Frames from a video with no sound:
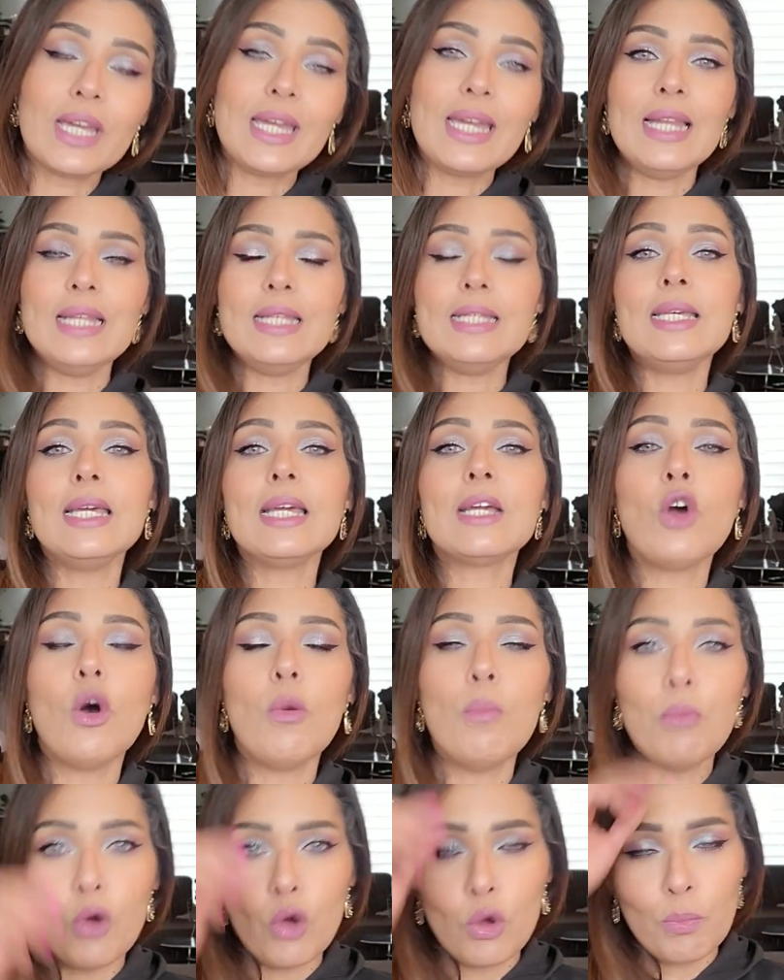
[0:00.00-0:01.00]
réalisé
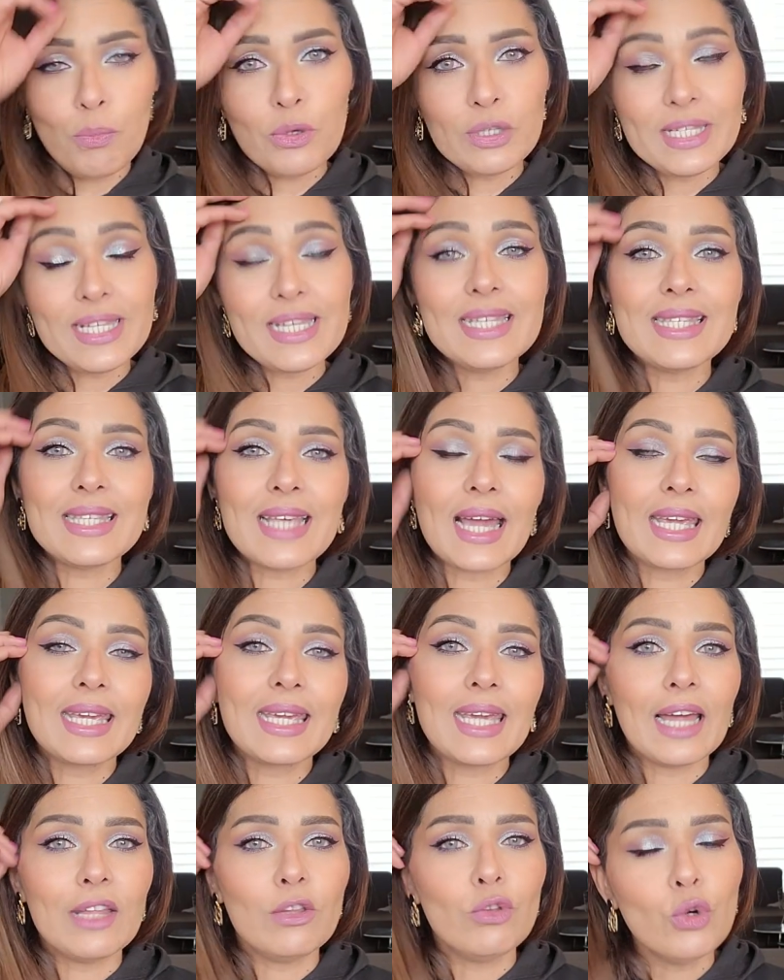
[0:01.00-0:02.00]
comme petit sac
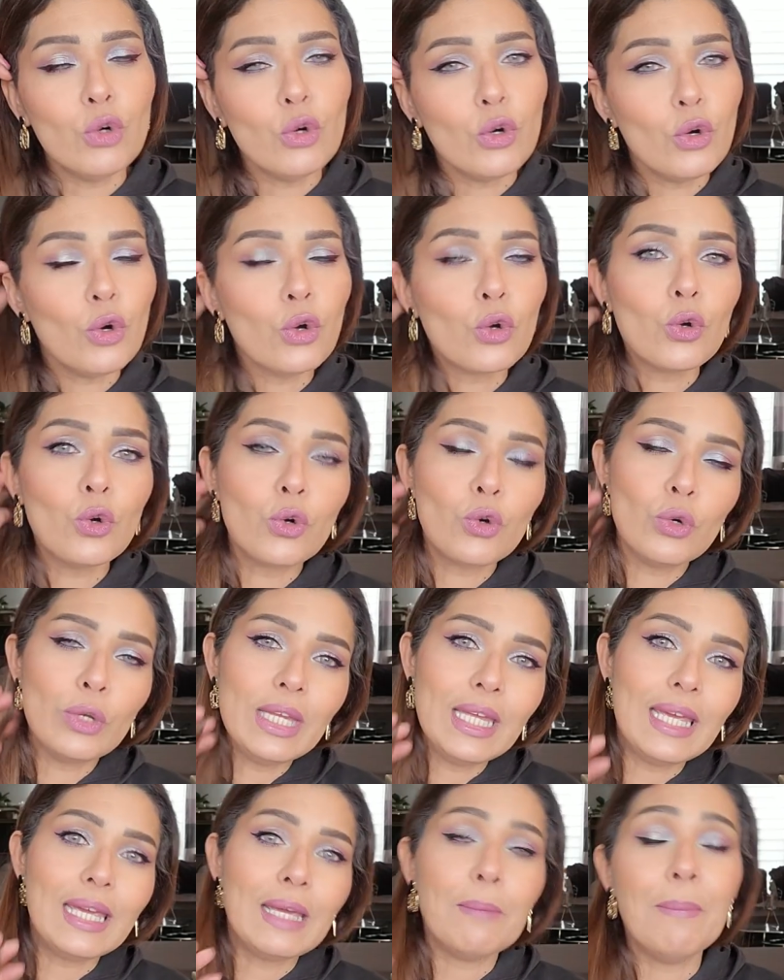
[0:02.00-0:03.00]
cadeau,
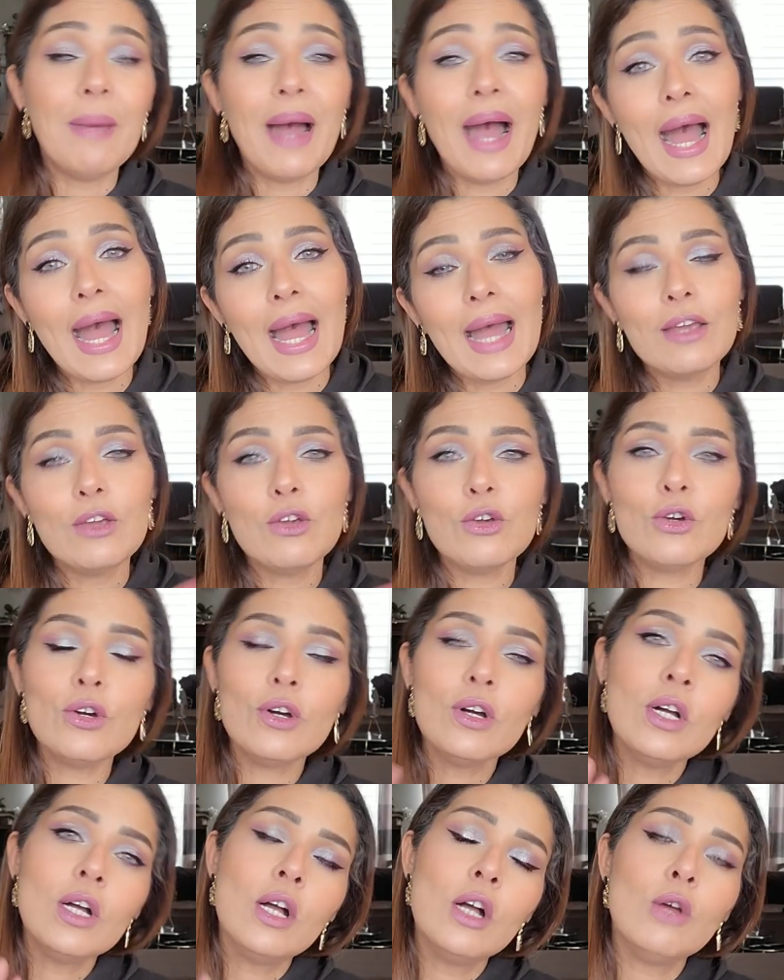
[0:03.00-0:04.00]
cocooning
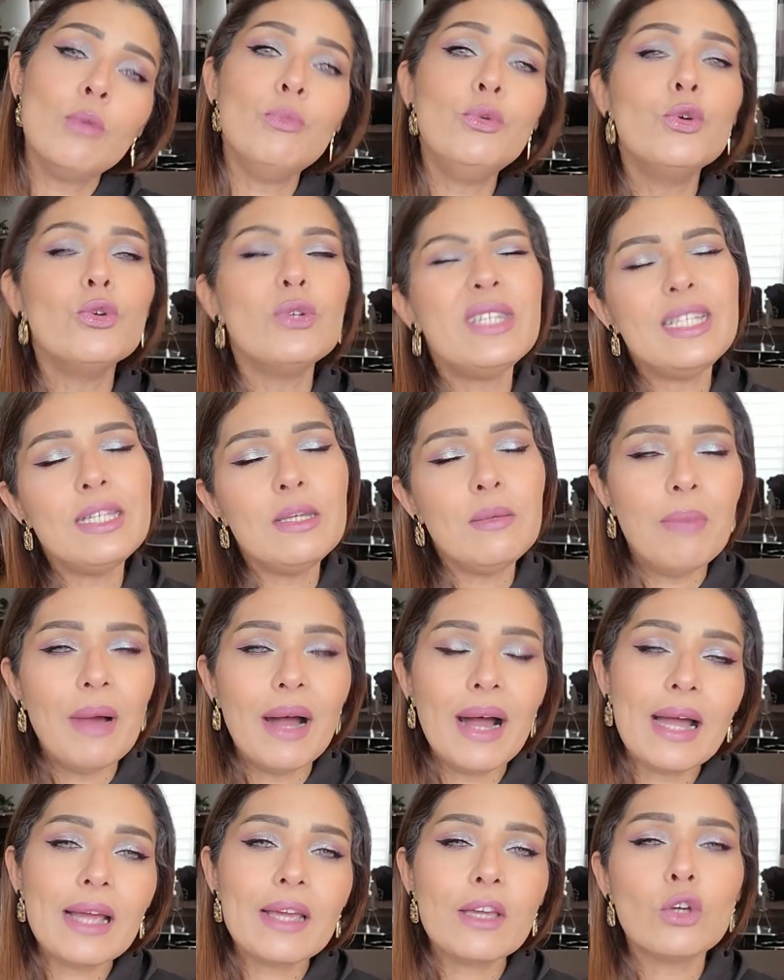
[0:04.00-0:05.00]
bag, beauty
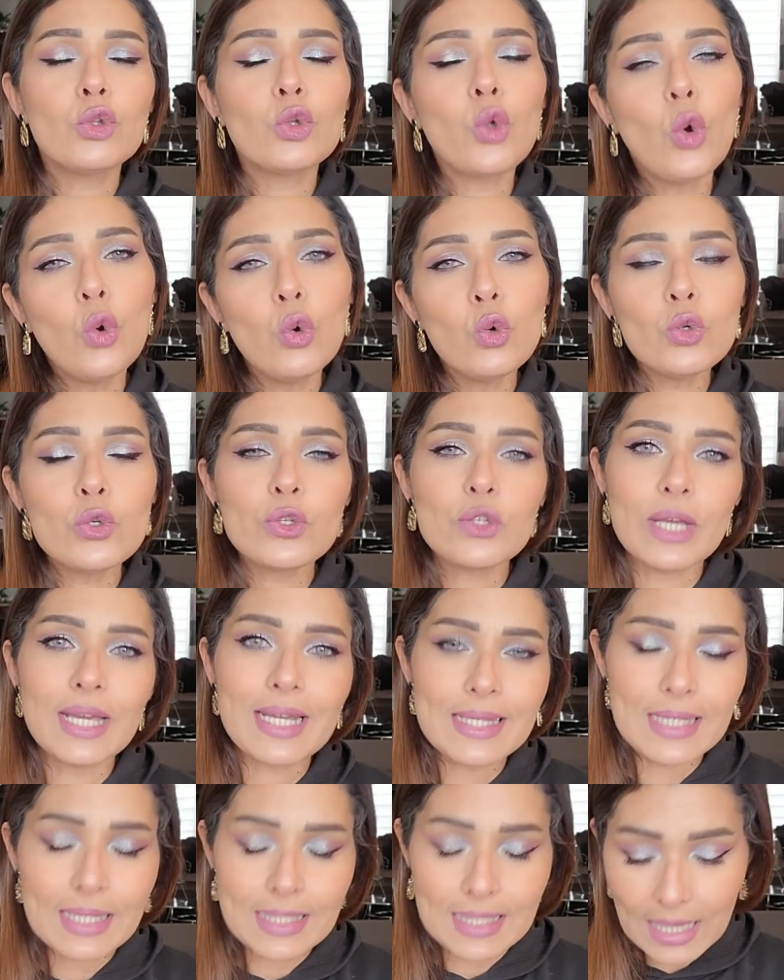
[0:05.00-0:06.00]
bag, trousse,
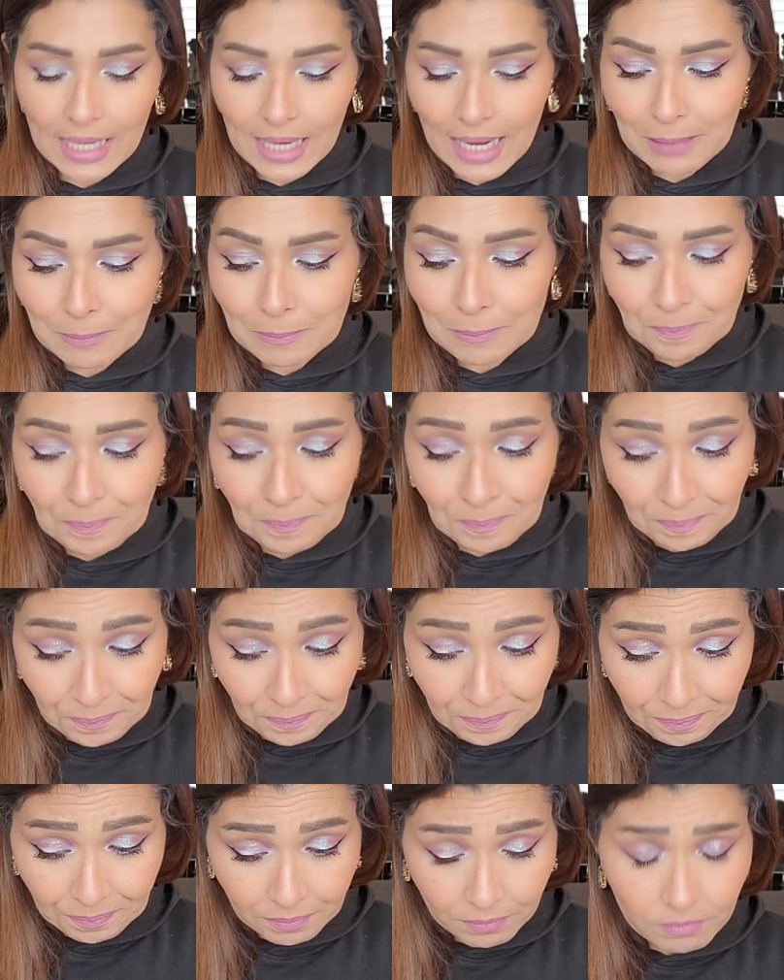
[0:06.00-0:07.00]
etc.
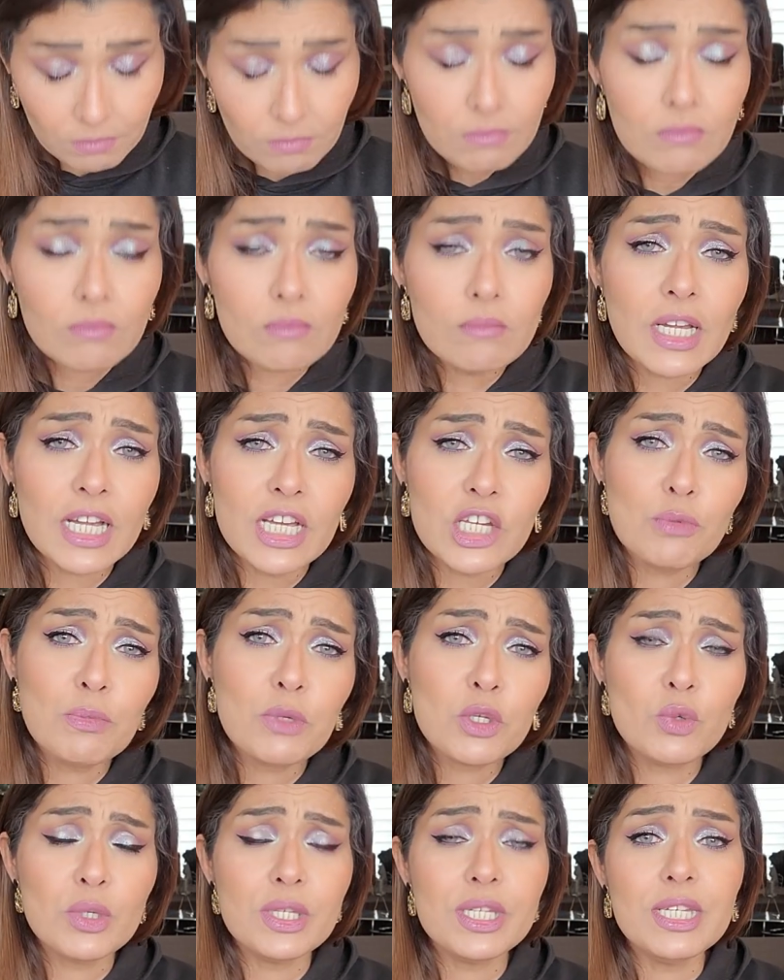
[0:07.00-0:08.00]
Et je me
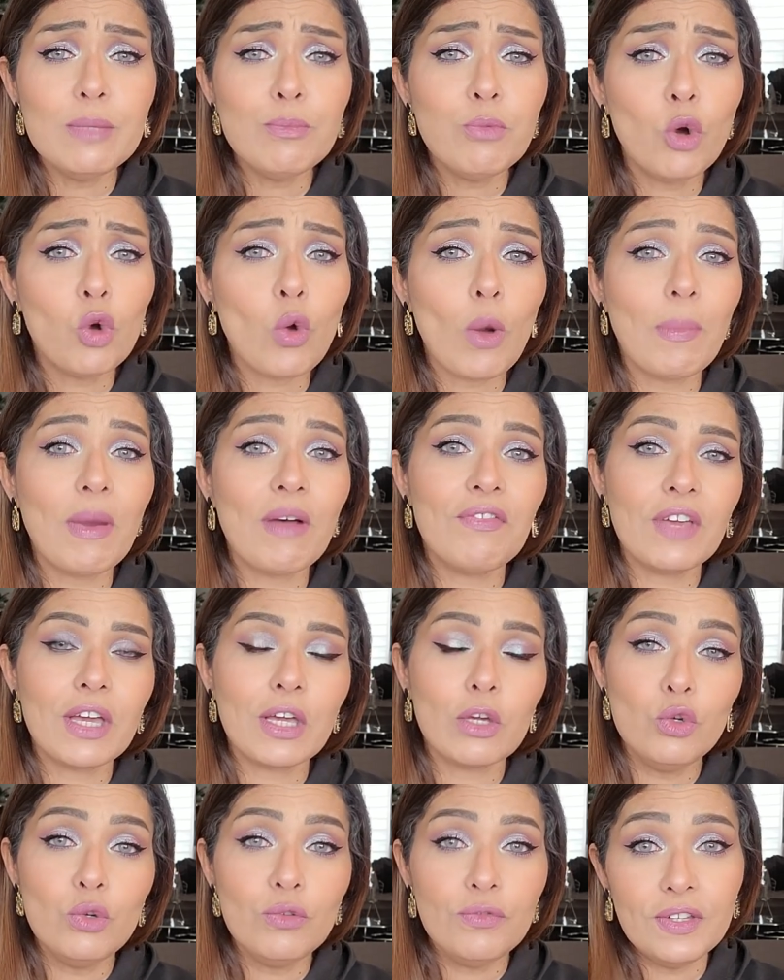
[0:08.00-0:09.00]
suis dit, pourquoi pas
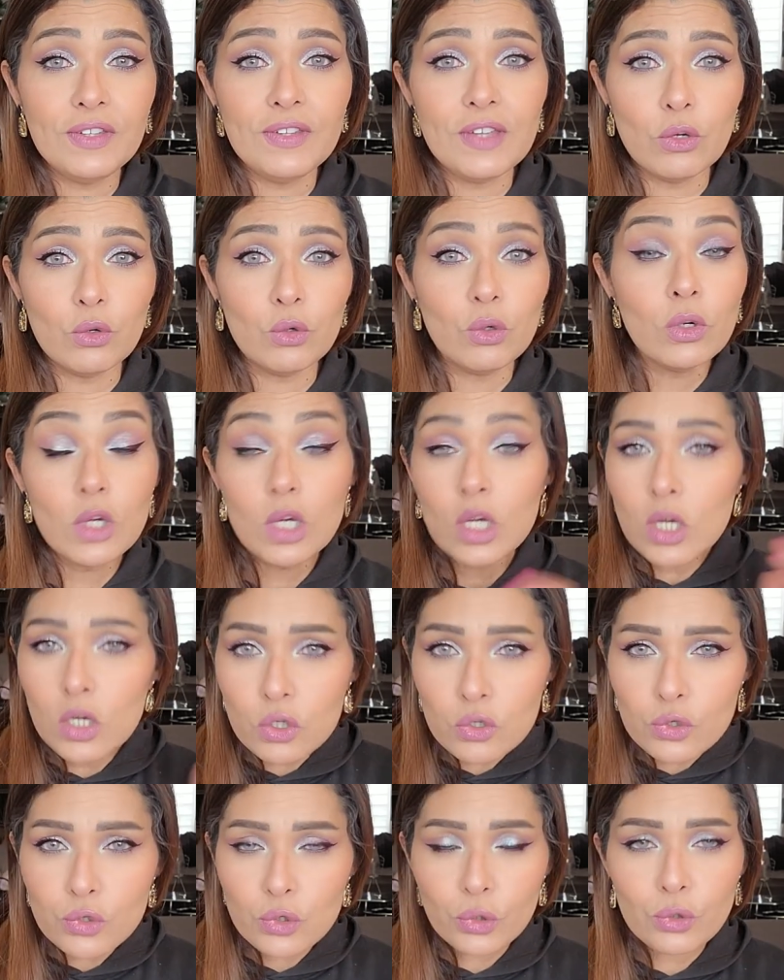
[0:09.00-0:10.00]
faire une vidéo
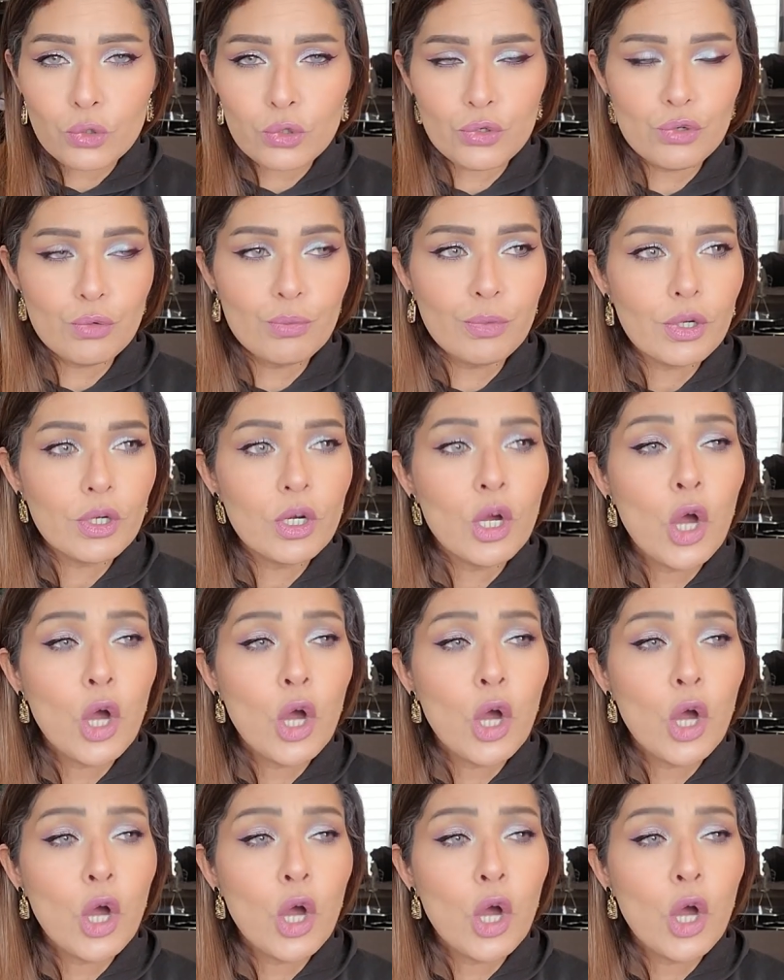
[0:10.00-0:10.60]
sur YouTube